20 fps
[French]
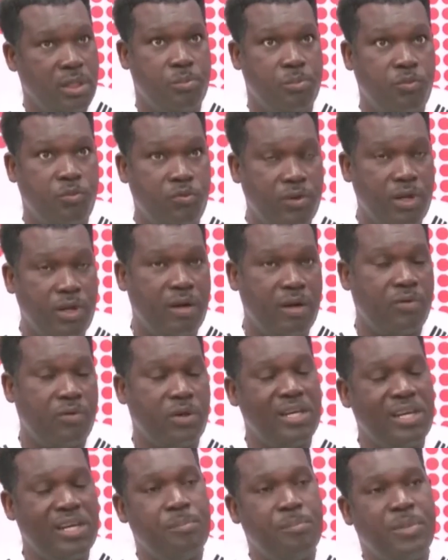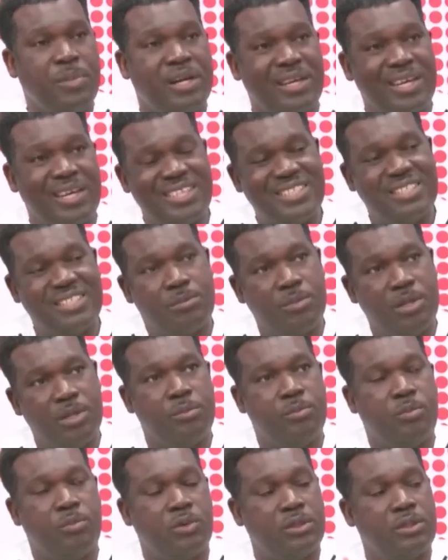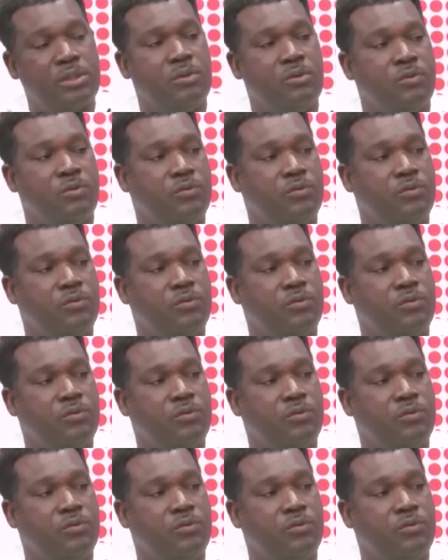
et pouvant avoir un impact extrêmement important dans